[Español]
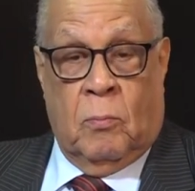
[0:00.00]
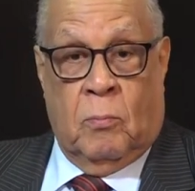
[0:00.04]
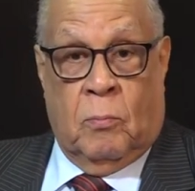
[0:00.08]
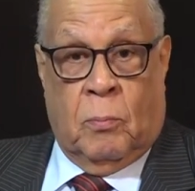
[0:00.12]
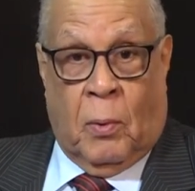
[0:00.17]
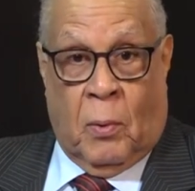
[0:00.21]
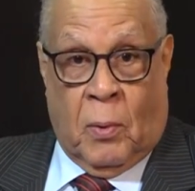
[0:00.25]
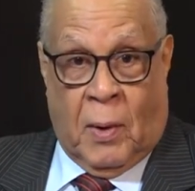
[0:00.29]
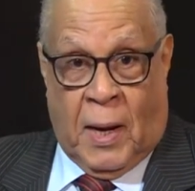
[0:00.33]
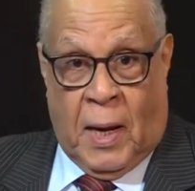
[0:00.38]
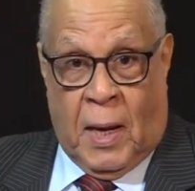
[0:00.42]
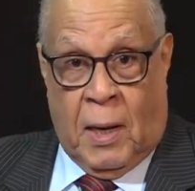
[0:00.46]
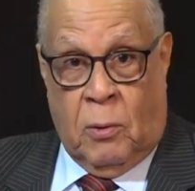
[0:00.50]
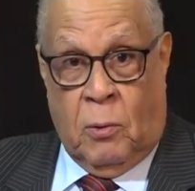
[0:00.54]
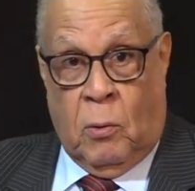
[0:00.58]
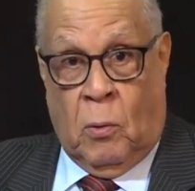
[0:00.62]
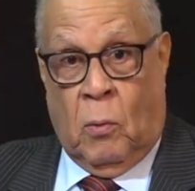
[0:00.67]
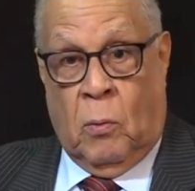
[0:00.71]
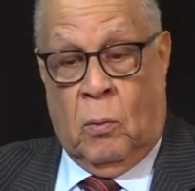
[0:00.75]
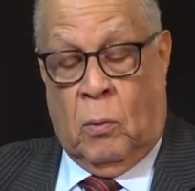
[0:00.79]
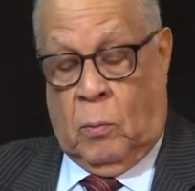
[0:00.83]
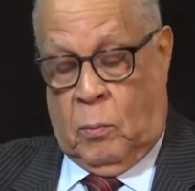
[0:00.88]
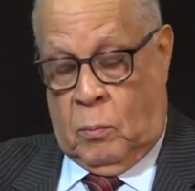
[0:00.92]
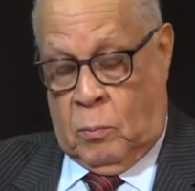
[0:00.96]
Por
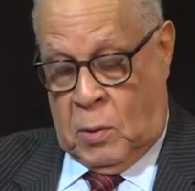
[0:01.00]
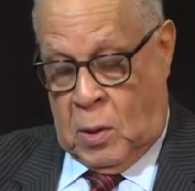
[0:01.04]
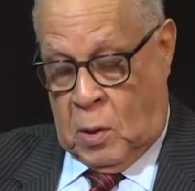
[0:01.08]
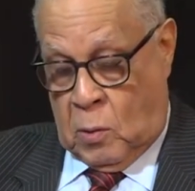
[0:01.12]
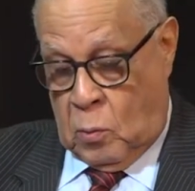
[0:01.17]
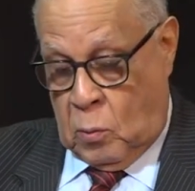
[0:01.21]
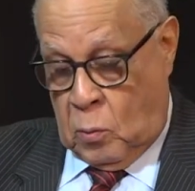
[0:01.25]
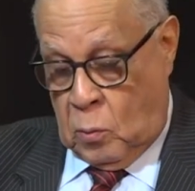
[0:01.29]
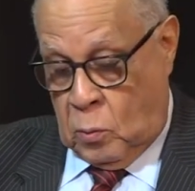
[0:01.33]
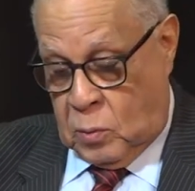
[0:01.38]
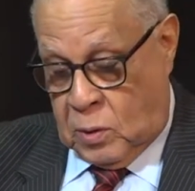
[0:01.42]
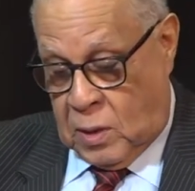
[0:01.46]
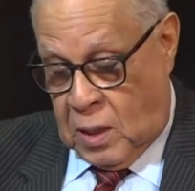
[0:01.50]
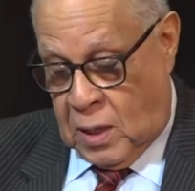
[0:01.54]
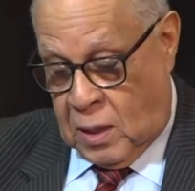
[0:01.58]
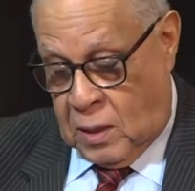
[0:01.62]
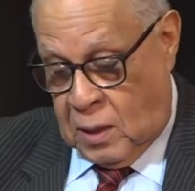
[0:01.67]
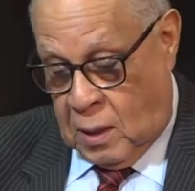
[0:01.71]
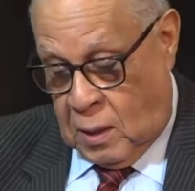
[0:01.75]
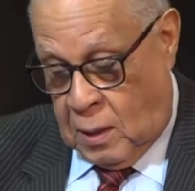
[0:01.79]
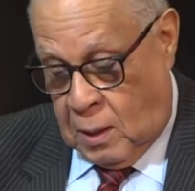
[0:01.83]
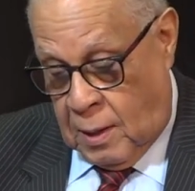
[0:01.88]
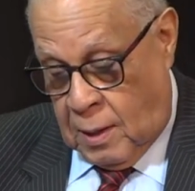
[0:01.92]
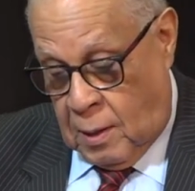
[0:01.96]
ello, vieron
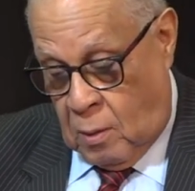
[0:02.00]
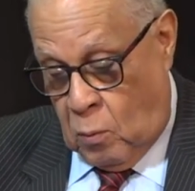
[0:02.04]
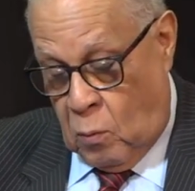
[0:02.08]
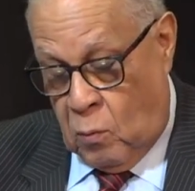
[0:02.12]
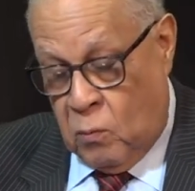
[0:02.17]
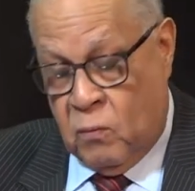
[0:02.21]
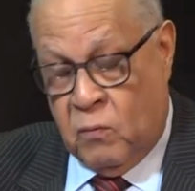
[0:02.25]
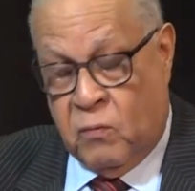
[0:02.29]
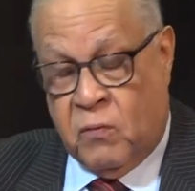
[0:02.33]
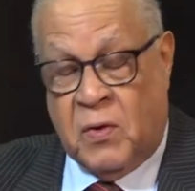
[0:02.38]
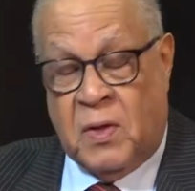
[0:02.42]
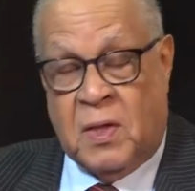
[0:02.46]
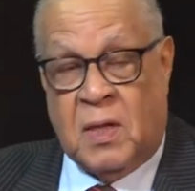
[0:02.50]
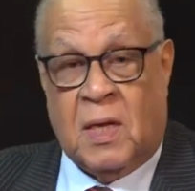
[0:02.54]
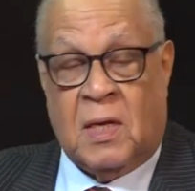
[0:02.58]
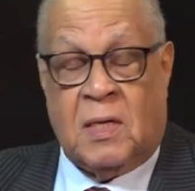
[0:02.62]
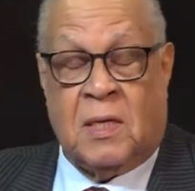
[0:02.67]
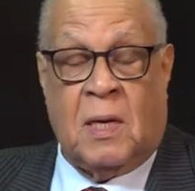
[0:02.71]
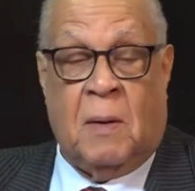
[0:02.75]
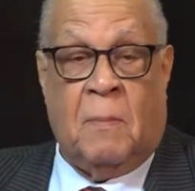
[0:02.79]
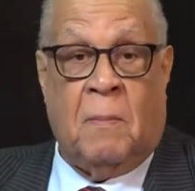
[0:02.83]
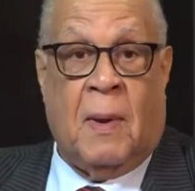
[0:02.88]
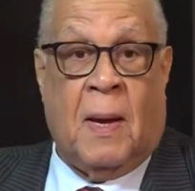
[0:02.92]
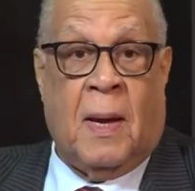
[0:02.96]
ustedes que un fin de
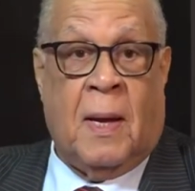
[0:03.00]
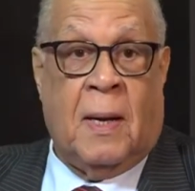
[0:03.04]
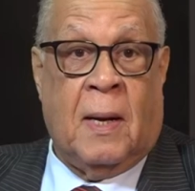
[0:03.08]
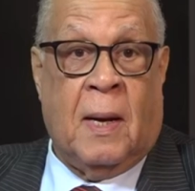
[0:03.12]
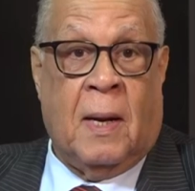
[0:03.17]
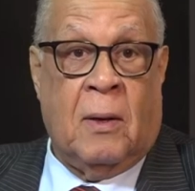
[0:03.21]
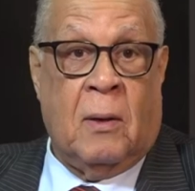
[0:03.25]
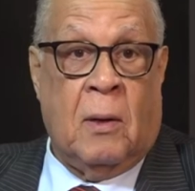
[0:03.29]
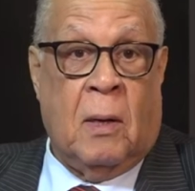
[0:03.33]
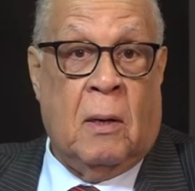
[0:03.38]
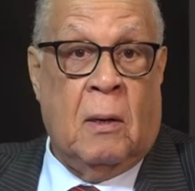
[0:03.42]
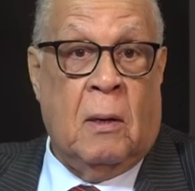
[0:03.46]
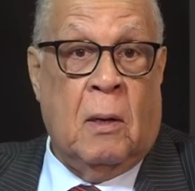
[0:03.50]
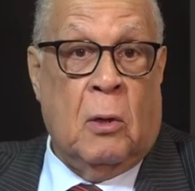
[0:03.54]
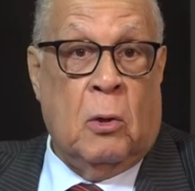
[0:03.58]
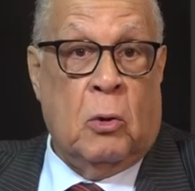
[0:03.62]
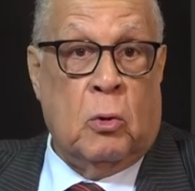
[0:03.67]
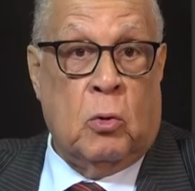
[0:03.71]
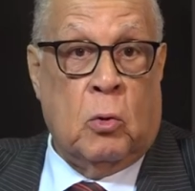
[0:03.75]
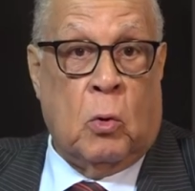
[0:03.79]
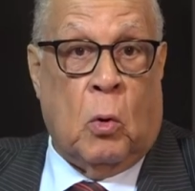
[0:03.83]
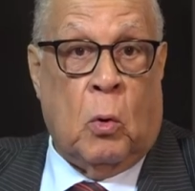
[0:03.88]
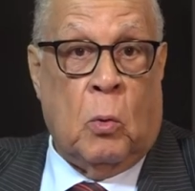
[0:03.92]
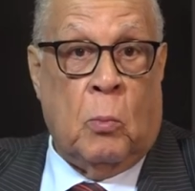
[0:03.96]
semana
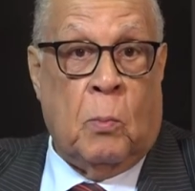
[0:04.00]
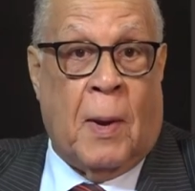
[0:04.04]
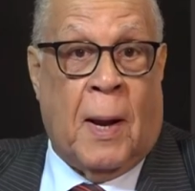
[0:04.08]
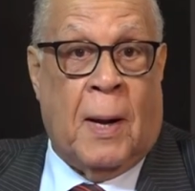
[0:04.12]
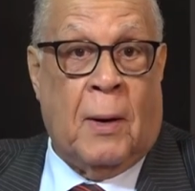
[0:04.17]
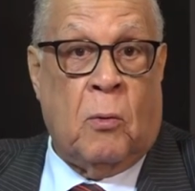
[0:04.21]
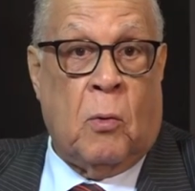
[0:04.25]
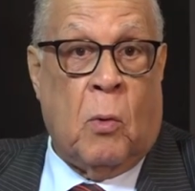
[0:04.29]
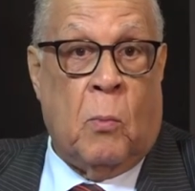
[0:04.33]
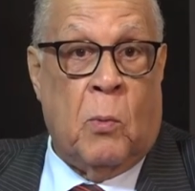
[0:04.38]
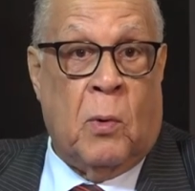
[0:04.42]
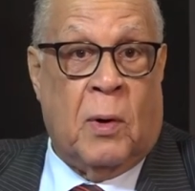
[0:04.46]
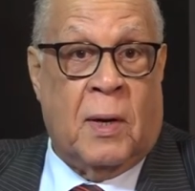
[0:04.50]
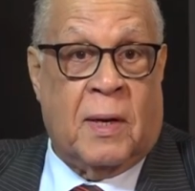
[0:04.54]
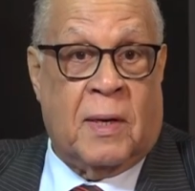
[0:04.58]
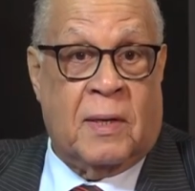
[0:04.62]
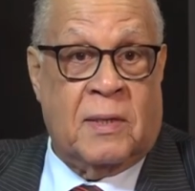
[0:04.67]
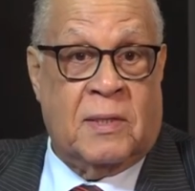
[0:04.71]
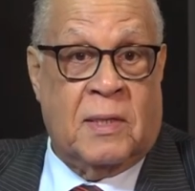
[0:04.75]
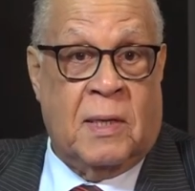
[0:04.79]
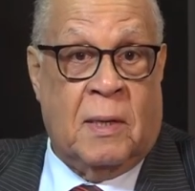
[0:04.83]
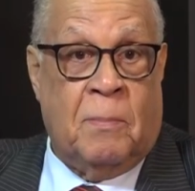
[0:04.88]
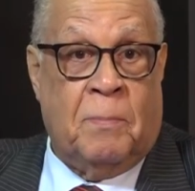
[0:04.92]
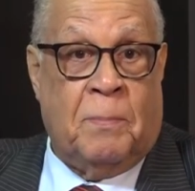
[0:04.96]
normal como el
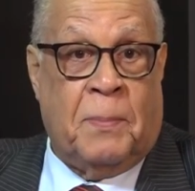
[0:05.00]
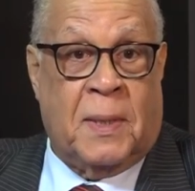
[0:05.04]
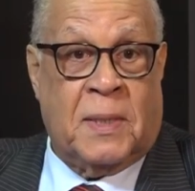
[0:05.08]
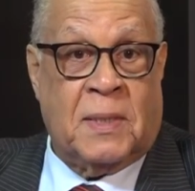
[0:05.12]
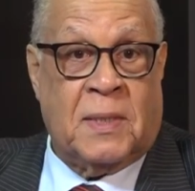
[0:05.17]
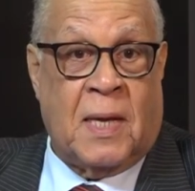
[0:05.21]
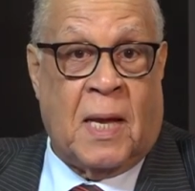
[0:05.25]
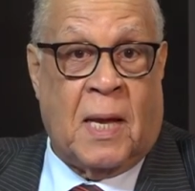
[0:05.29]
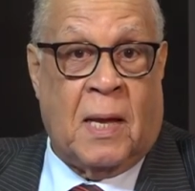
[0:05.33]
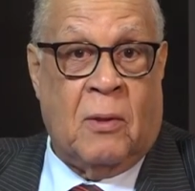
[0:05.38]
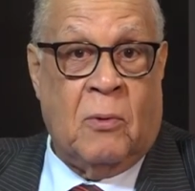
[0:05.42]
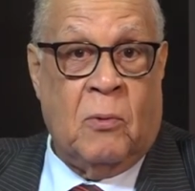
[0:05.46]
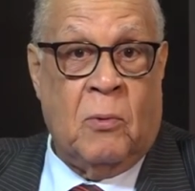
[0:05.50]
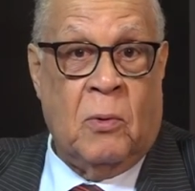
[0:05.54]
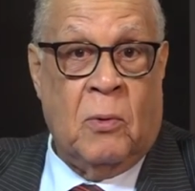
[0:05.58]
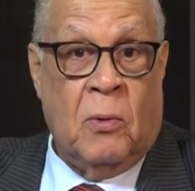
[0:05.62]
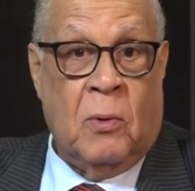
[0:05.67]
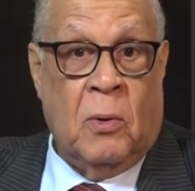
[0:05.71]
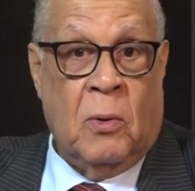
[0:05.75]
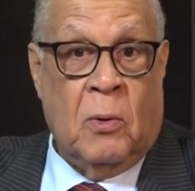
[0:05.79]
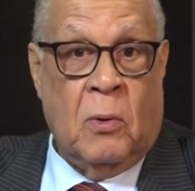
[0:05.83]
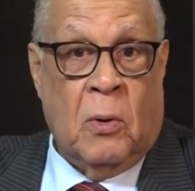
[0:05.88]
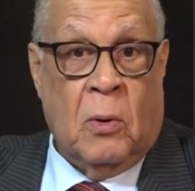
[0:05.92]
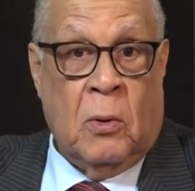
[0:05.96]
recién pasado,
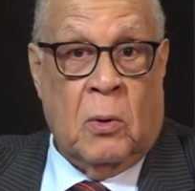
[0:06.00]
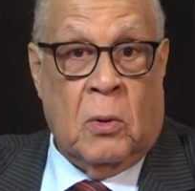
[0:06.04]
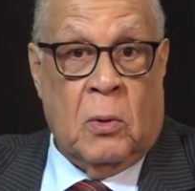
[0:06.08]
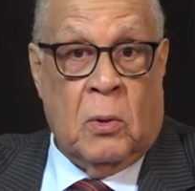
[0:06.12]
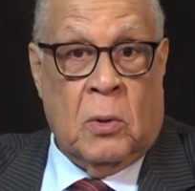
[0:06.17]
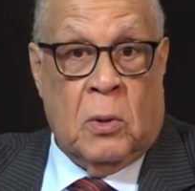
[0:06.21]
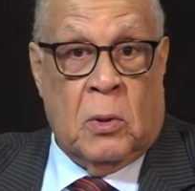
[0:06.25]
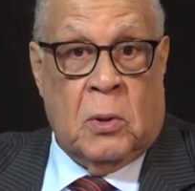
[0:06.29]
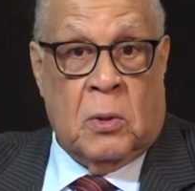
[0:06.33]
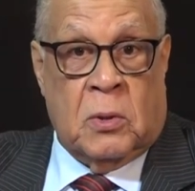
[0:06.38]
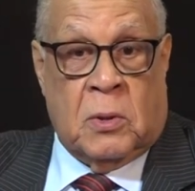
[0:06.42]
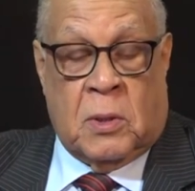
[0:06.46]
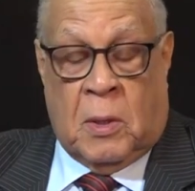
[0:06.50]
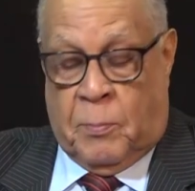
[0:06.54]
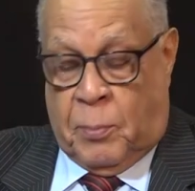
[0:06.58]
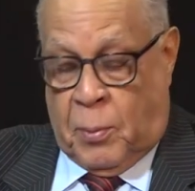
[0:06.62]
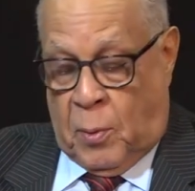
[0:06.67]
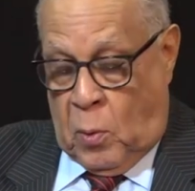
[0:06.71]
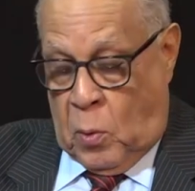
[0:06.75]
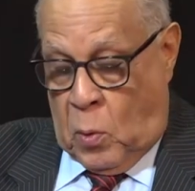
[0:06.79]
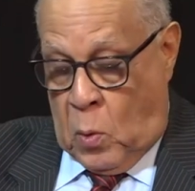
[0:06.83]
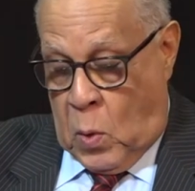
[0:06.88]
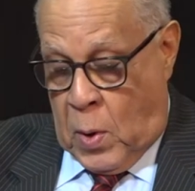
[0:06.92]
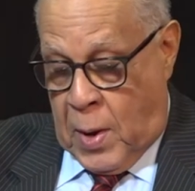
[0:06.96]
se
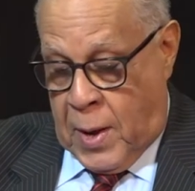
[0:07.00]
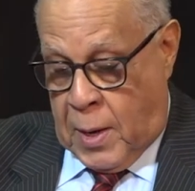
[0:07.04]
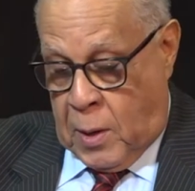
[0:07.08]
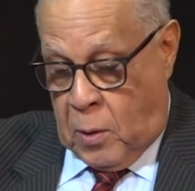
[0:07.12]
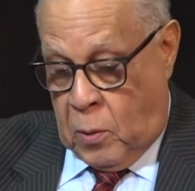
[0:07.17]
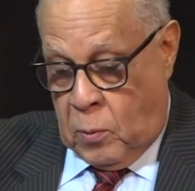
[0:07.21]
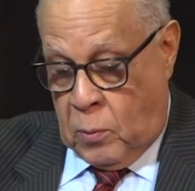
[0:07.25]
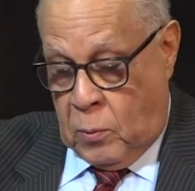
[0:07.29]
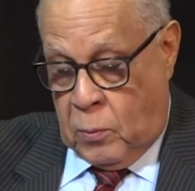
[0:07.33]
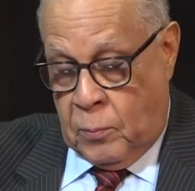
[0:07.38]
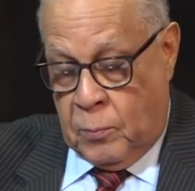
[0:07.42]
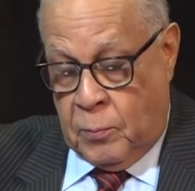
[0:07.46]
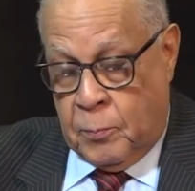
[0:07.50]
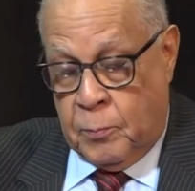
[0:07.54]
produjeron